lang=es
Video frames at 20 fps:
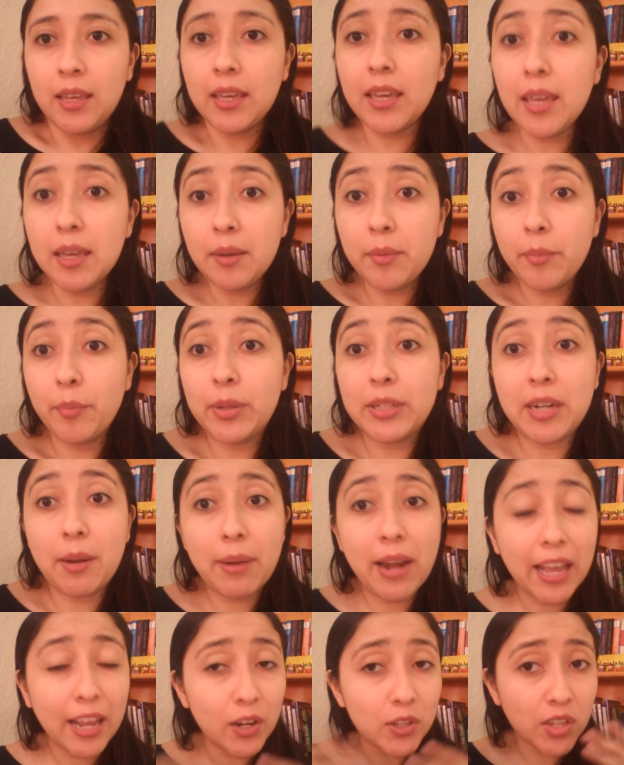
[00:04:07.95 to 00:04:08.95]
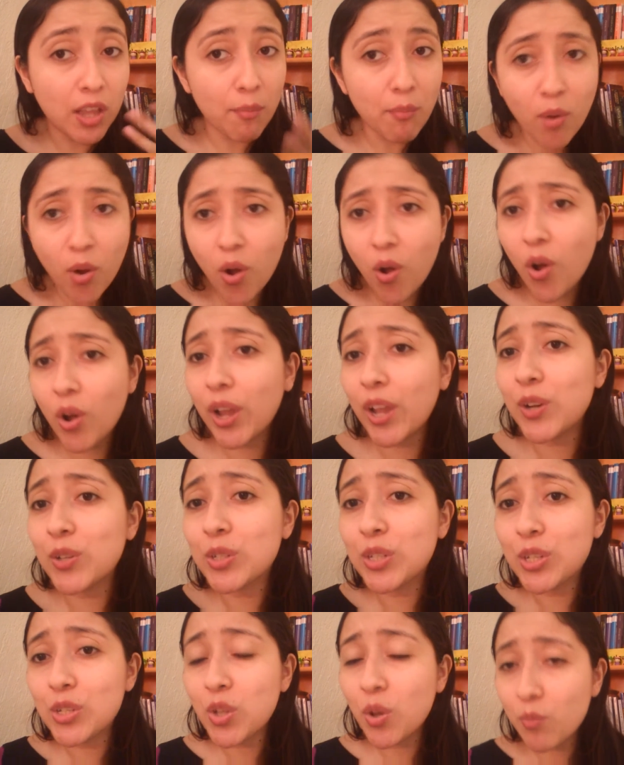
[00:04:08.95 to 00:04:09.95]
y pues revela que los amó, que
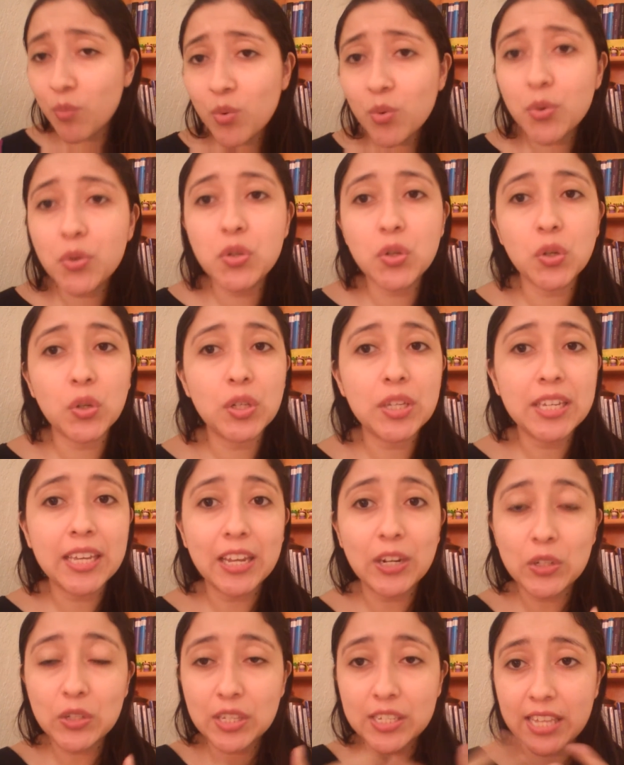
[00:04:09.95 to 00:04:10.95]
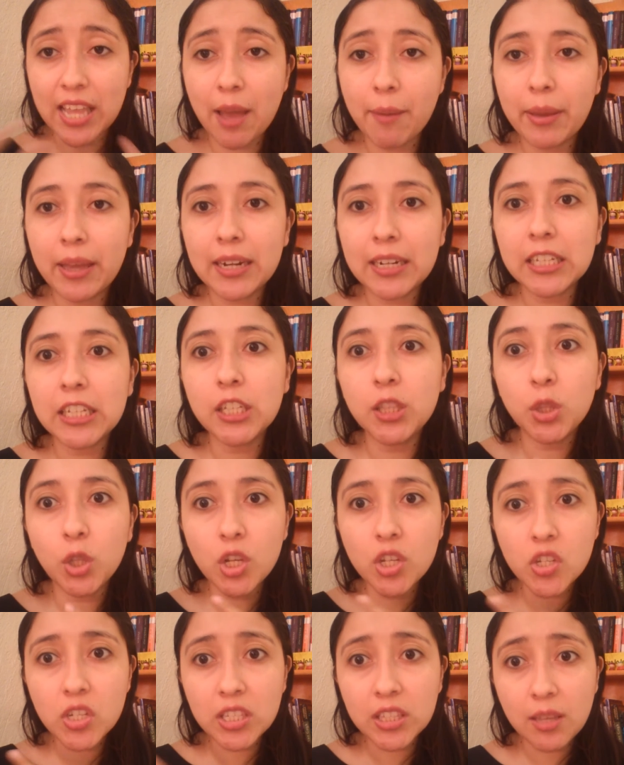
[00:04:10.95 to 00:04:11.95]
los quiso mucho y que los desea ver y
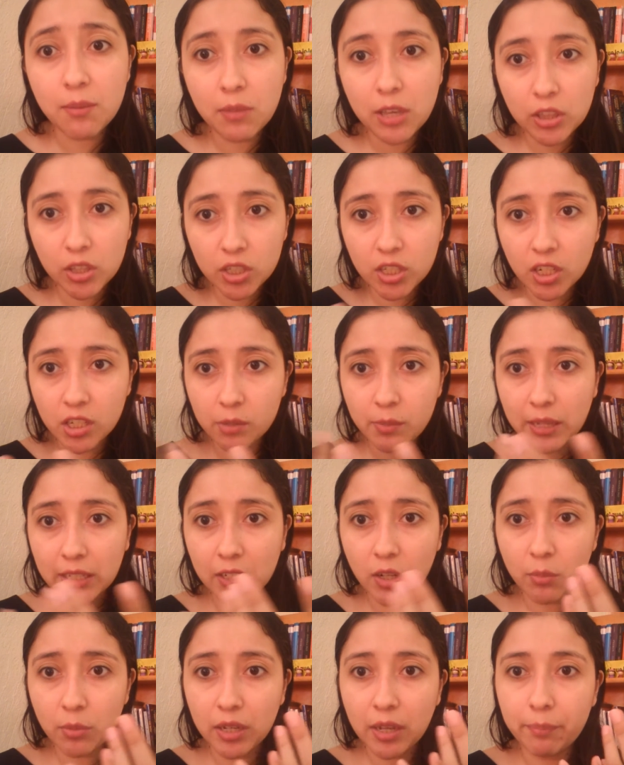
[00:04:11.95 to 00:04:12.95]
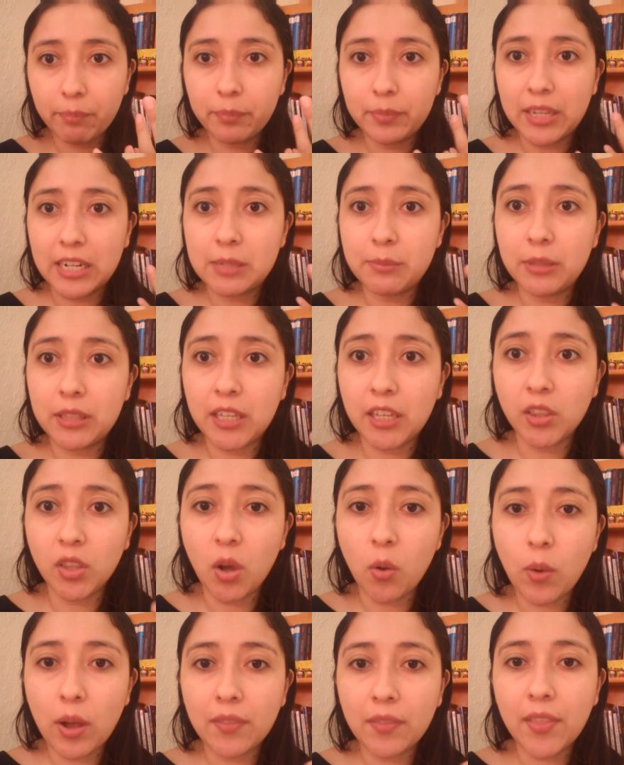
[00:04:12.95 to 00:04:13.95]
todos sus sentimientos se los va como que
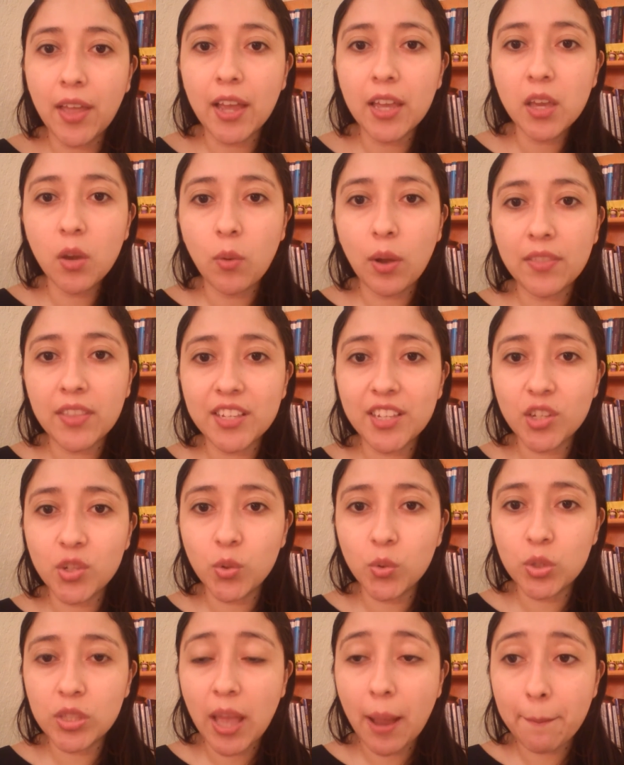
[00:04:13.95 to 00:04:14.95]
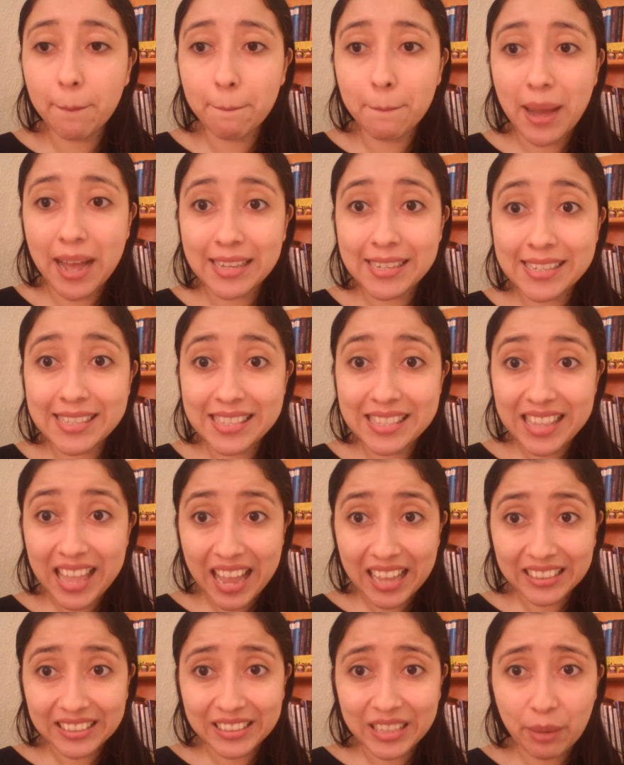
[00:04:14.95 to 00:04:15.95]
transmitiendo a Wanda y Wanda se asusta
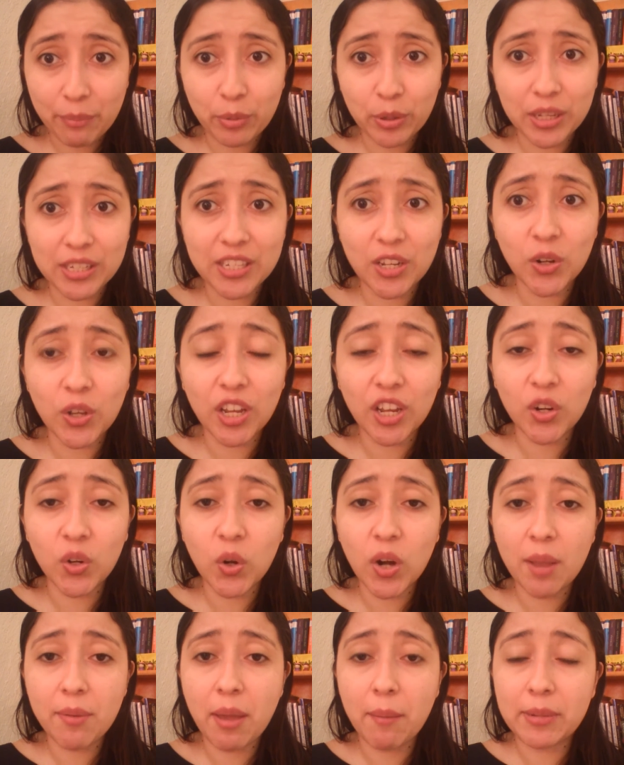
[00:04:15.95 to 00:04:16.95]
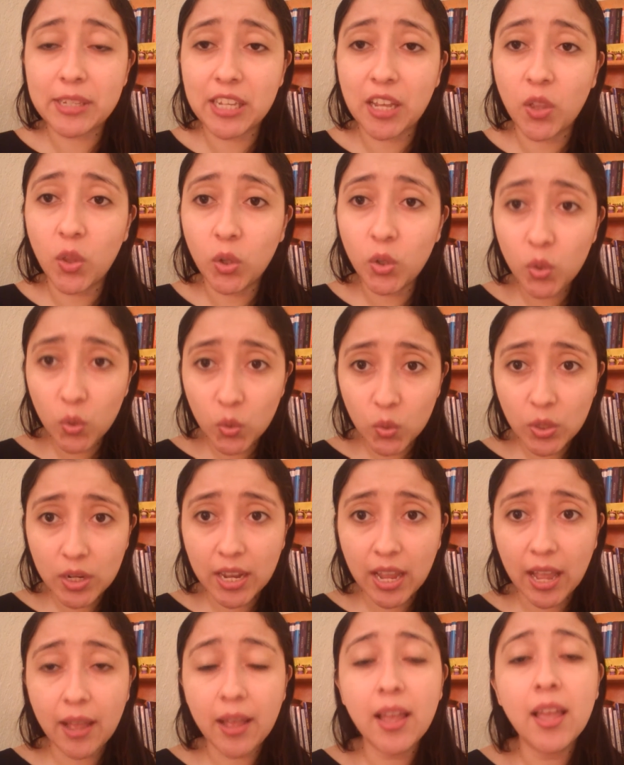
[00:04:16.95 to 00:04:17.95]
bastante porque es algo que no le había pasado
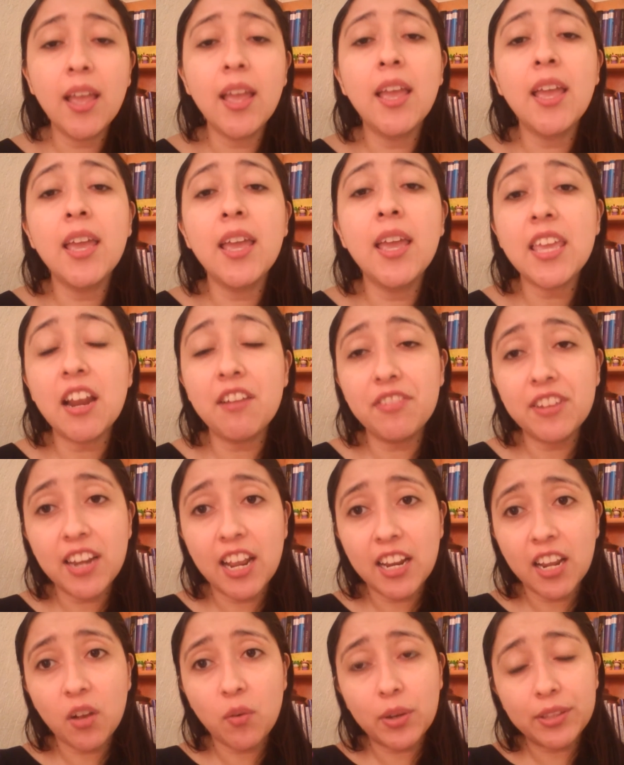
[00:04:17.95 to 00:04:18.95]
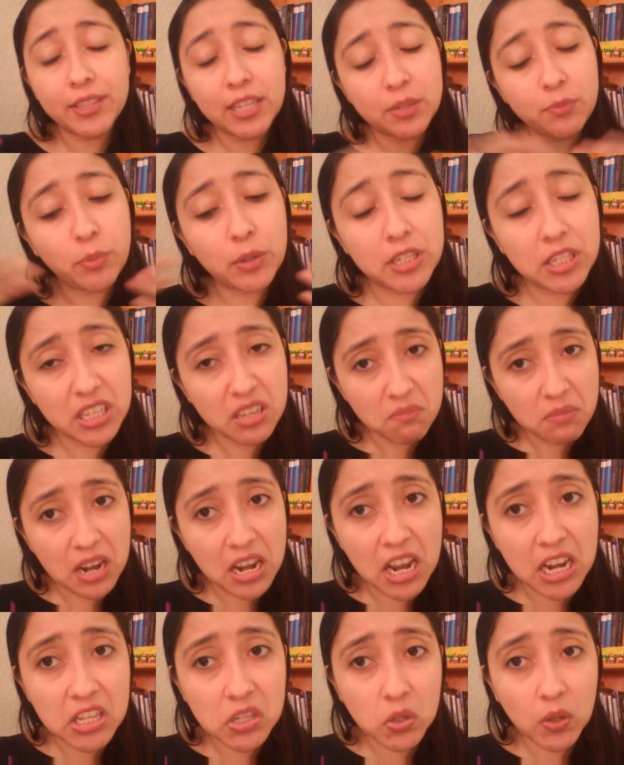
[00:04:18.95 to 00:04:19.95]
nunca y al final de cuentas pues sí,
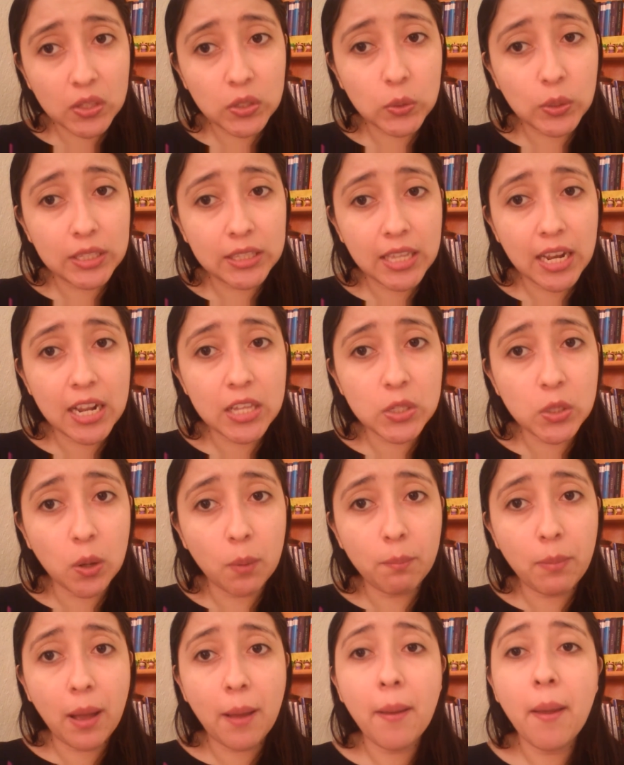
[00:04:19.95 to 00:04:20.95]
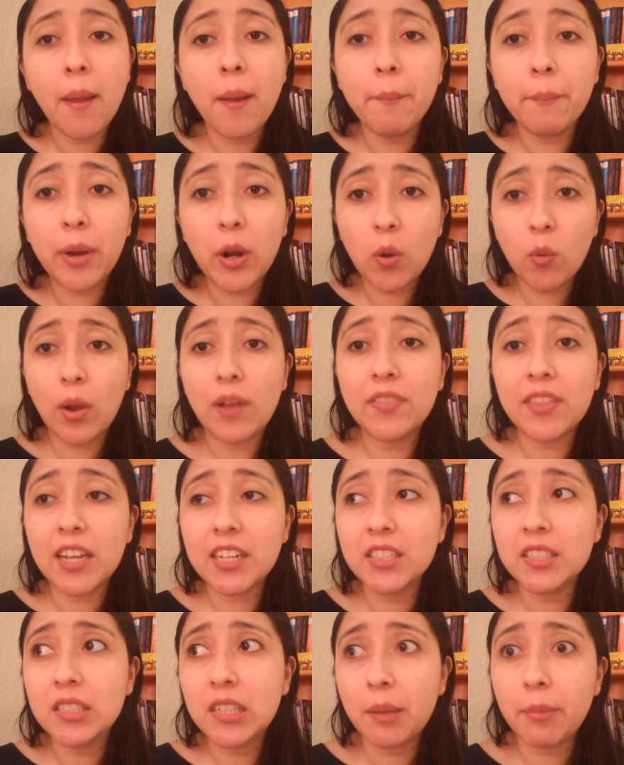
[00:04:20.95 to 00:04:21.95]
Melanie suelta la sopa, pero
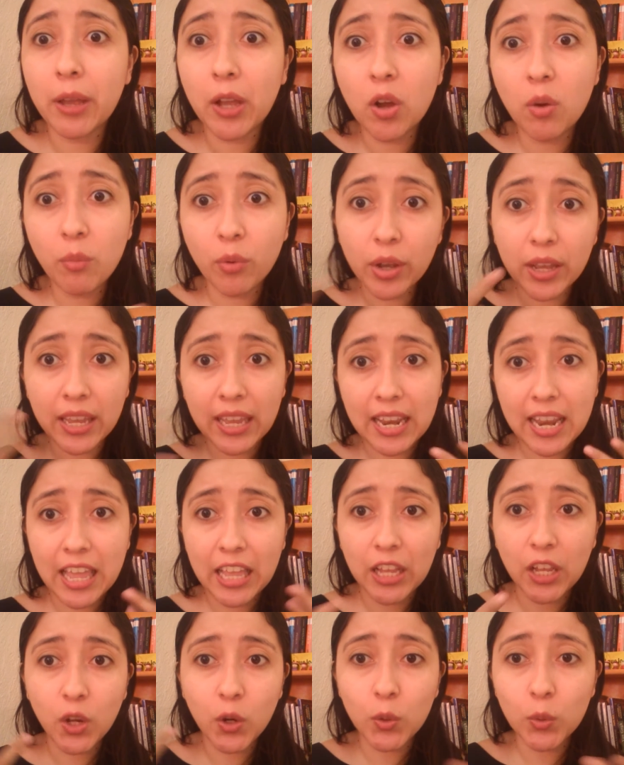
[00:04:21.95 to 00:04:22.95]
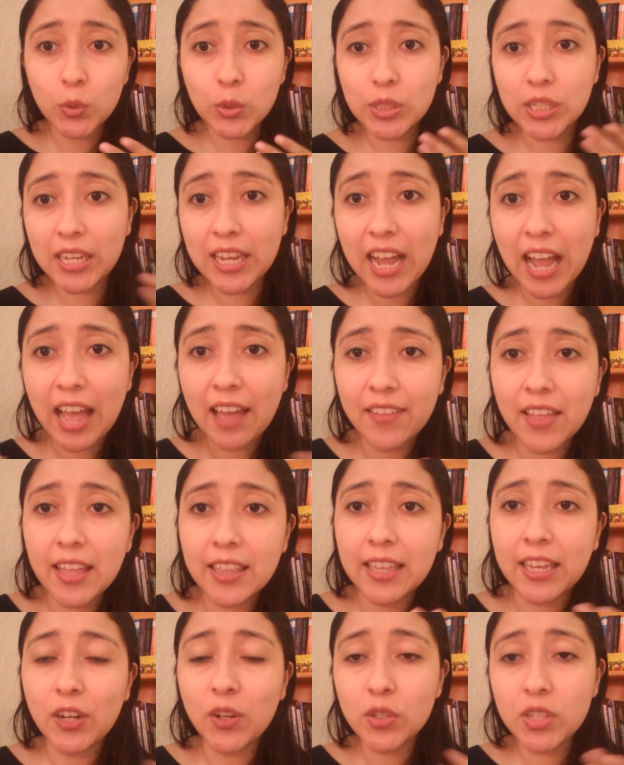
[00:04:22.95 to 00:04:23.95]
Wanda se ve como que en la
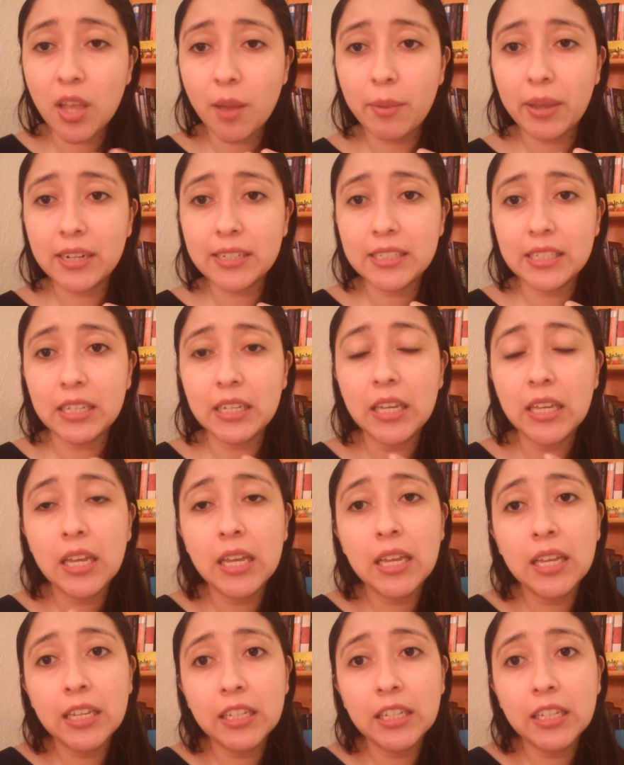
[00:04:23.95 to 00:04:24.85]
encrucijada de no saber si,